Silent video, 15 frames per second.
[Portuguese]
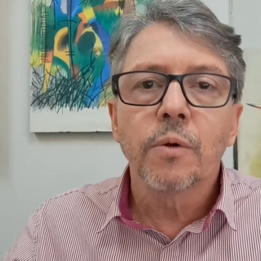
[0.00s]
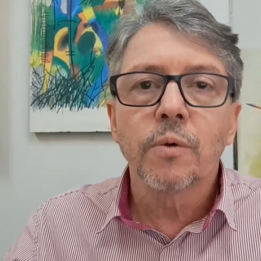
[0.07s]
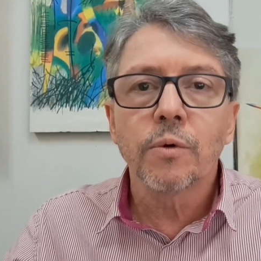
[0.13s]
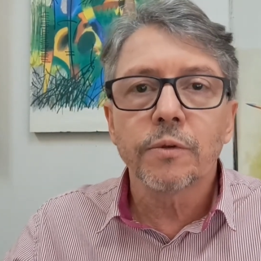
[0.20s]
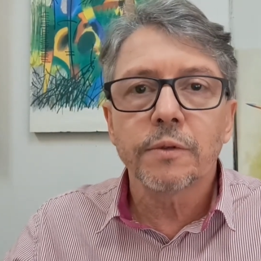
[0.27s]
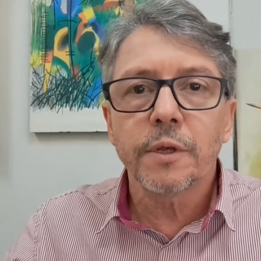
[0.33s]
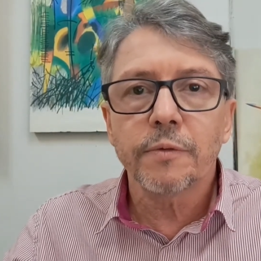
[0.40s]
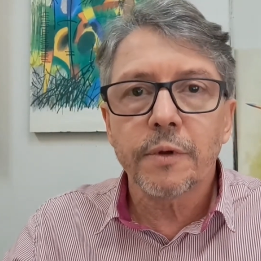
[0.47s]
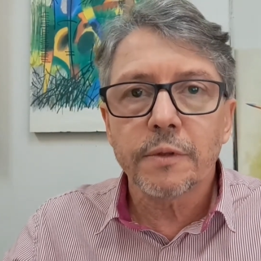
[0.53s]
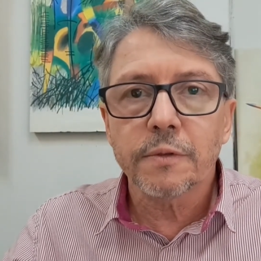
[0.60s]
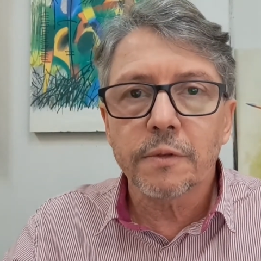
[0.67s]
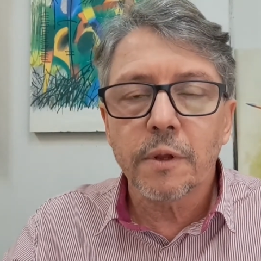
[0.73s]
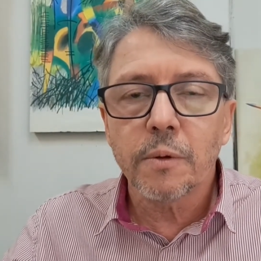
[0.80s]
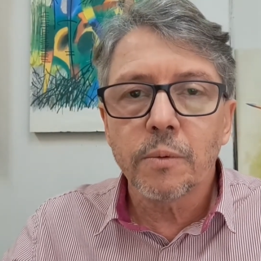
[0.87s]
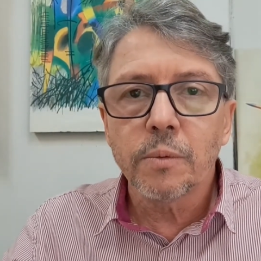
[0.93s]

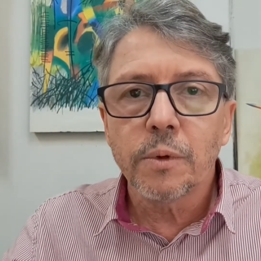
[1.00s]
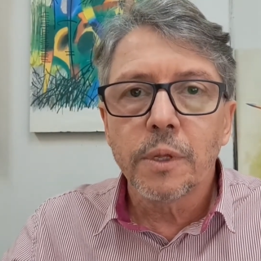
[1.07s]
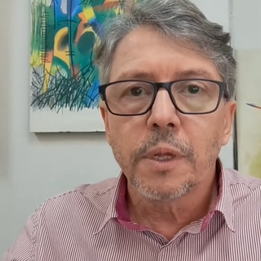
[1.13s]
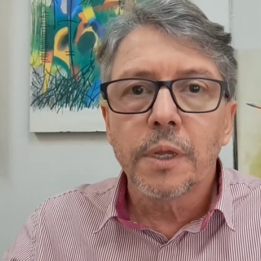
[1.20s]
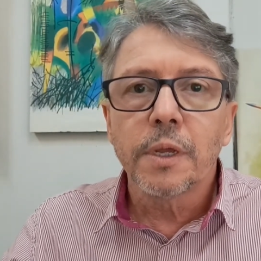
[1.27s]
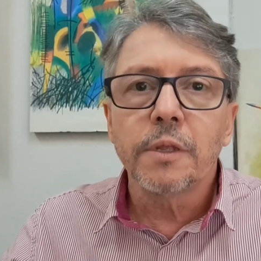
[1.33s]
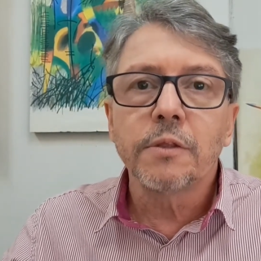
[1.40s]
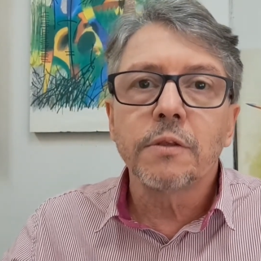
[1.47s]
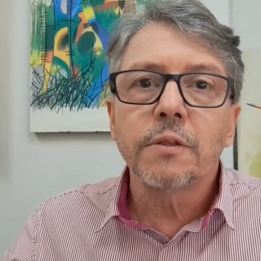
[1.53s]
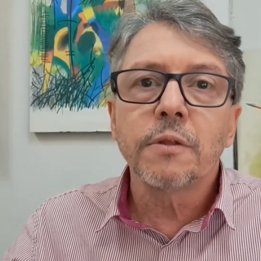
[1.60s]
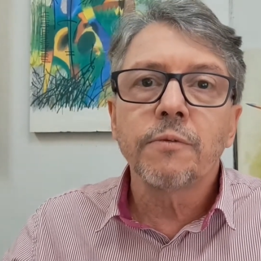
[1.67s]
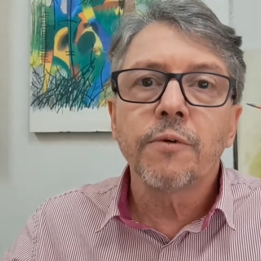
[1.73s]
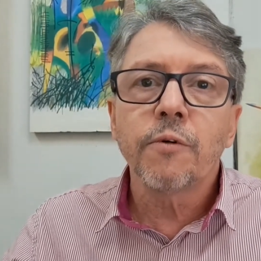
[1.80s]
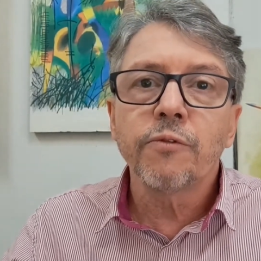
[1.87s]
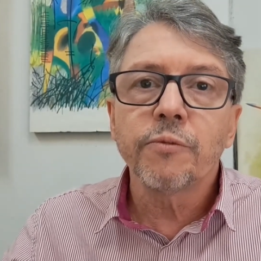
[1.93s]
conservação e
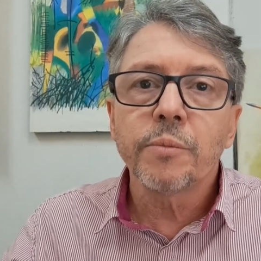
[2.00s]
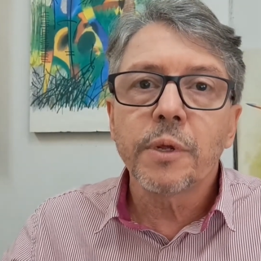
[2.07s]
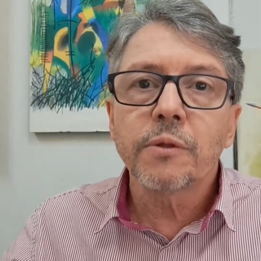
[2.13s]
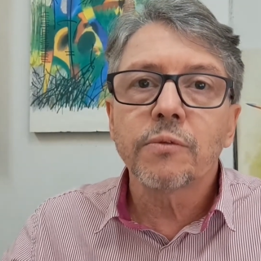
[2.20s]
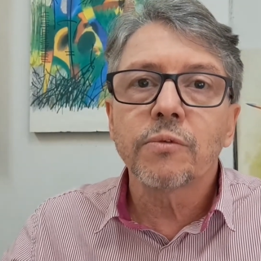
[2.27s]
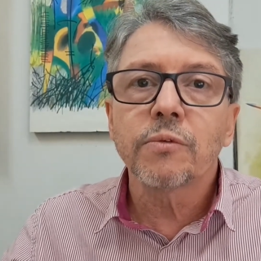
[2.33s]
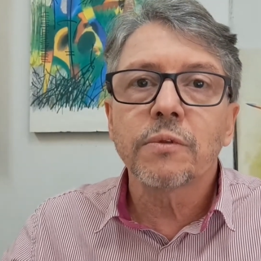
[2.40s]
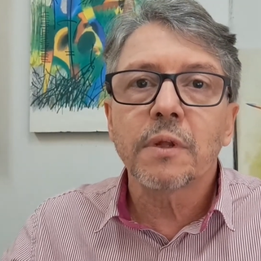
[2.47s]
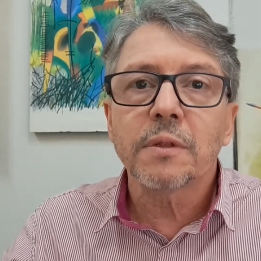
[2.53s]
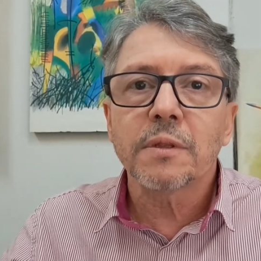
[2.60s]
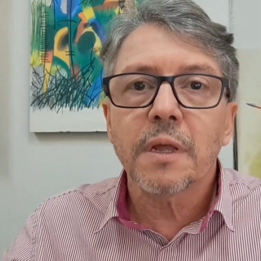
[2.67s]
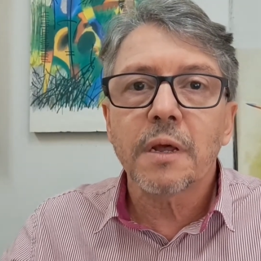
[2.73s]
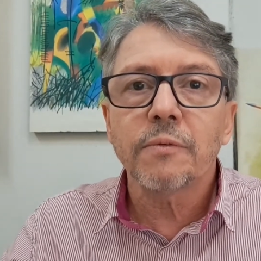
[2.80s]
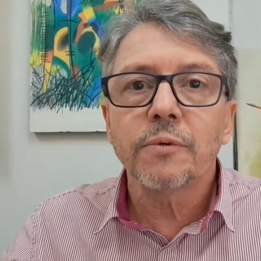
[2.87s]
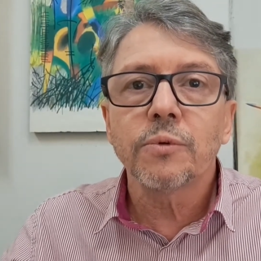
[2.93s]
desenvolvimento
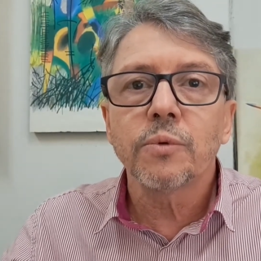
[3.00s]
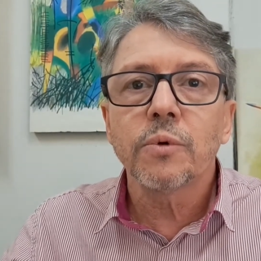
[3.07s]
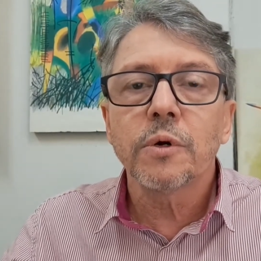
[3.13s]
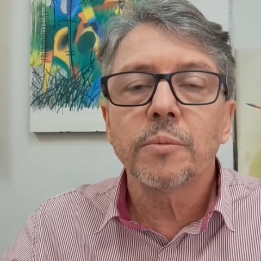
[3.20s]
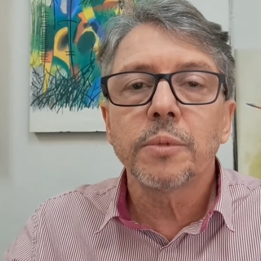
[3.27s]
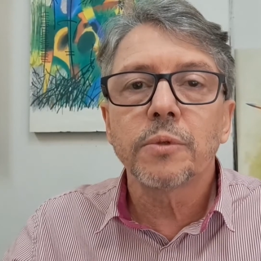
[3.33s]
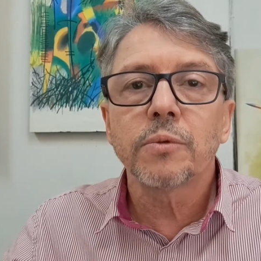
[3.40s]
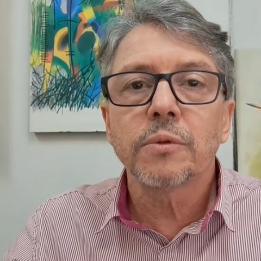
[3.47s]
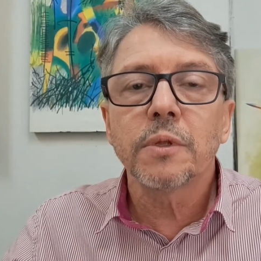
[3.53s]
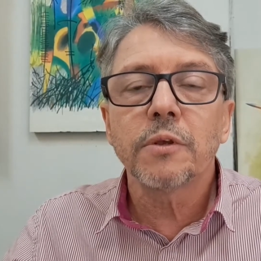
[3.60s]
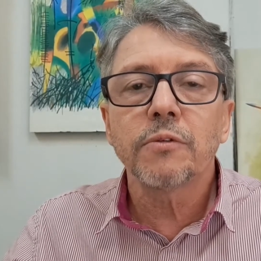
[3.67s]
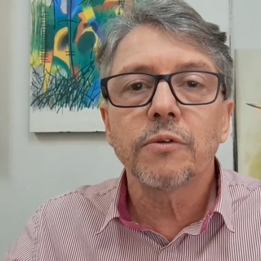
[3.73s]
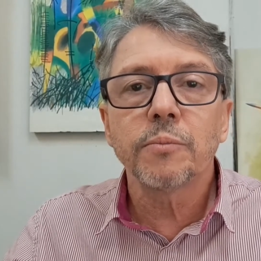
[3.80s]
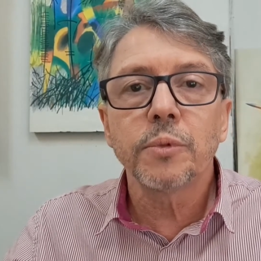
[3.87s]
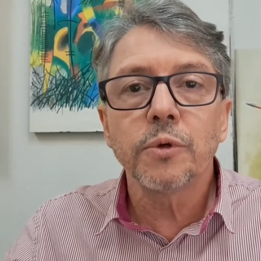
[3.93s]
sustentável no âmbito
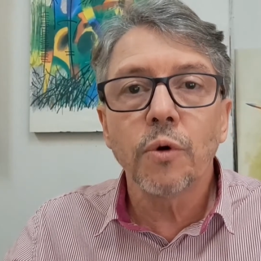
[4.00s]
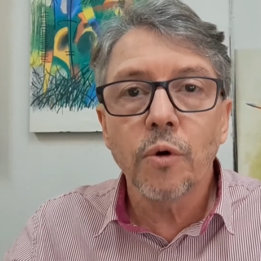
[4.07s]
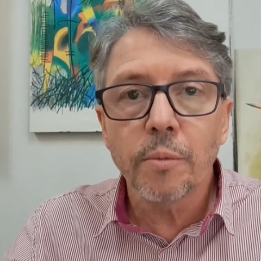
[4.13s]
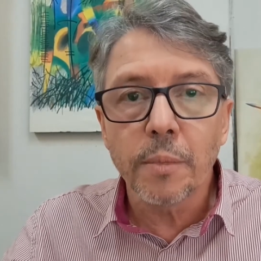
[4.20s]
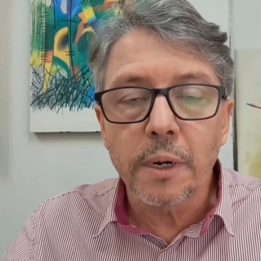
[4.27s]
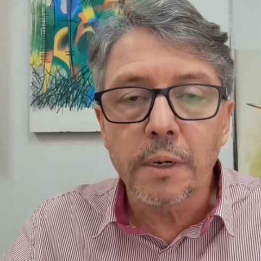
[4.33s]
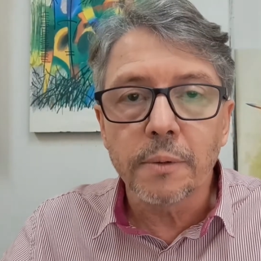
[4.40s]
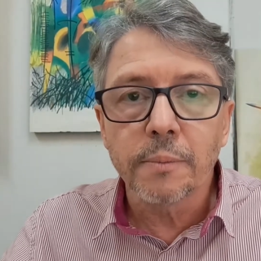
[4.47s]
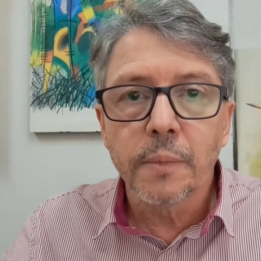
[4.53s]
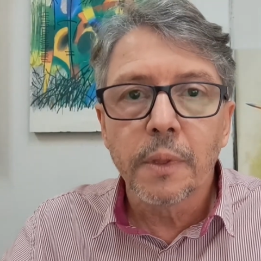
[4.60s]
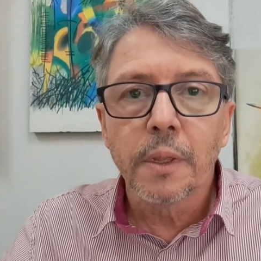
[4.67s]
deste bioma,